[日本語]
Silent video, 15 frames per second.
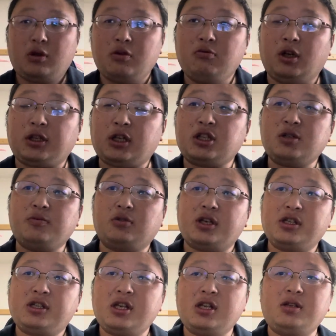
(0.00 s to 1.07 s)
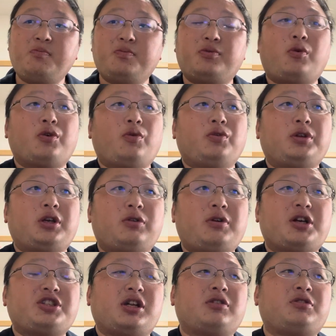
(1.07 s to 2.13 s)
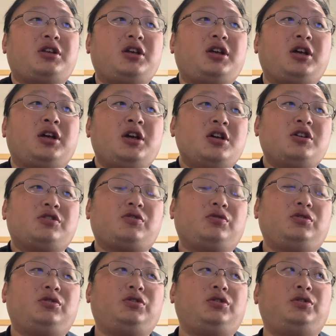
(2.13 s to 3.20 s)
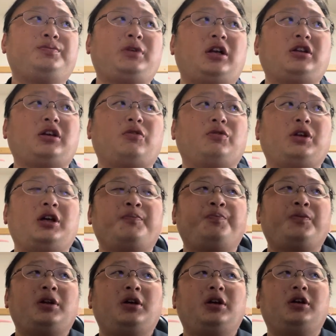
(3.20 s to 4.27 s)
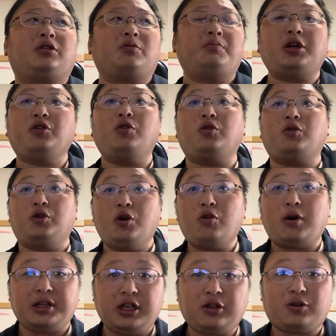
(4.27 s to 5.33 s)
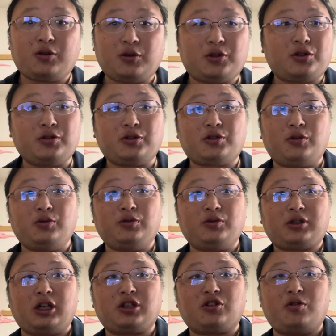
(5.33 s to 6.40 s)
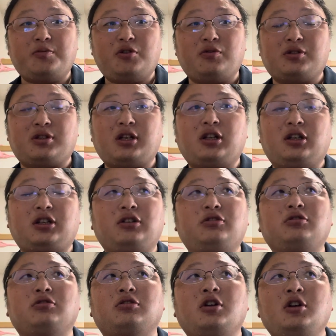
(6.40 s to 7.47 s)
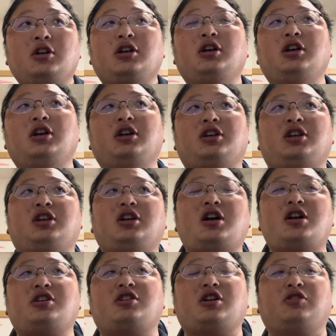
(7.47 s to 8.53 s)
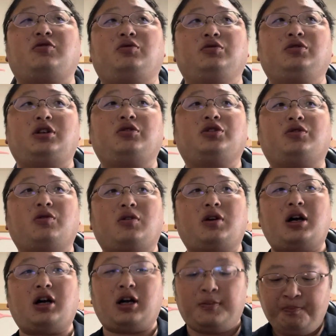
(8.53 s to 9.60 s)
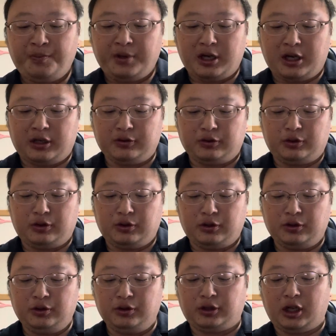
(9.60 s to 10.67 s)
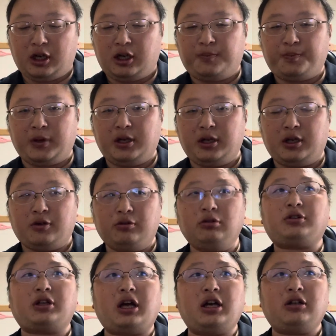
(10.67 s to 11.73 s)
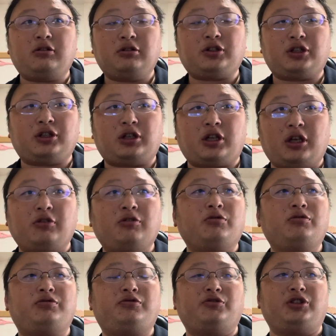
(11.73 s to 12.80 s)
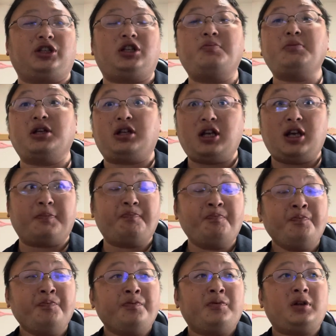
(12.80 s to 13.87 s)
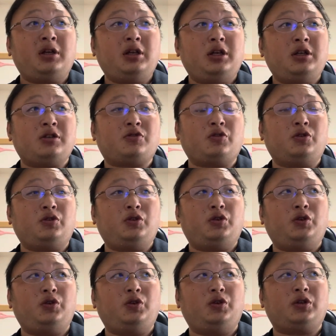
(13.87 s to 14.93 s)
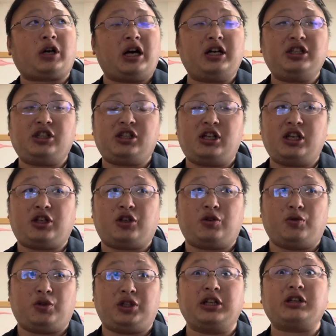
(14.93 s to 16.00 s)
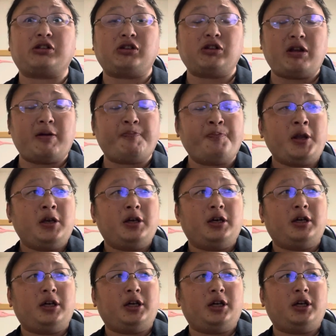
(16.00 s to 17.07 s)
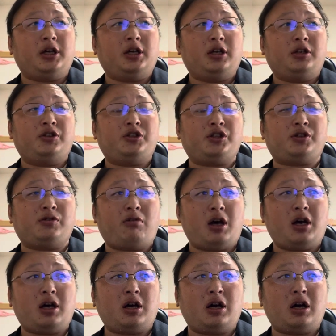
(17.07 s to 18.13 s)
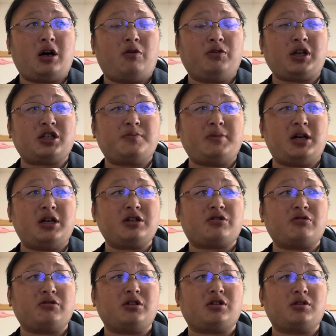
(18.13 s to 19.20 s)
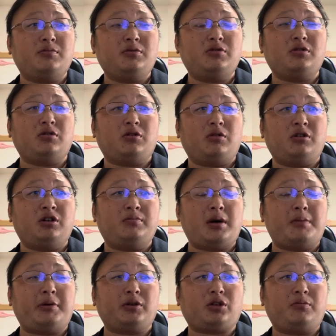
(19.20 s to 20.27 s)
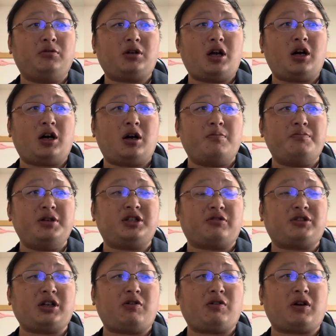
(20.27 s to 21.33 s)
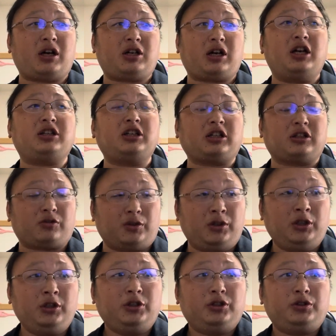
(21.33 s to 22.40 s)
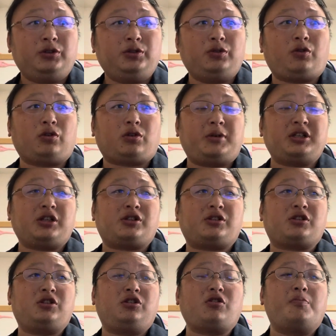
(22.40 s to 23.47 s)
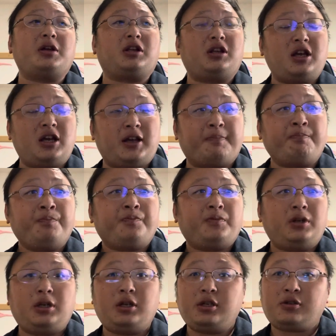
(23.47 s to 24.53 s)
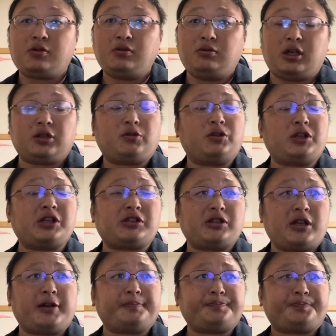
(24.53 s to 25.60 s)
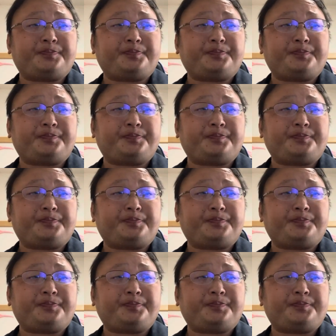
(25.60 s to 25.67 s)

私もね、全部を読んでるわけじゃなくて、その、なんだろうね、えっ、ー、と、まあ、要、要はネット中傷の書き込みをされてる、えー、被害者の女の人が、あのー、言うたら、ね、訴えるっていう風に決めて、で、その、開示請求をしてですね、えー、実は、同じマンションに住むママ友がめちゃくちゃ書いてたということまで突き止めて、で、その後ですね、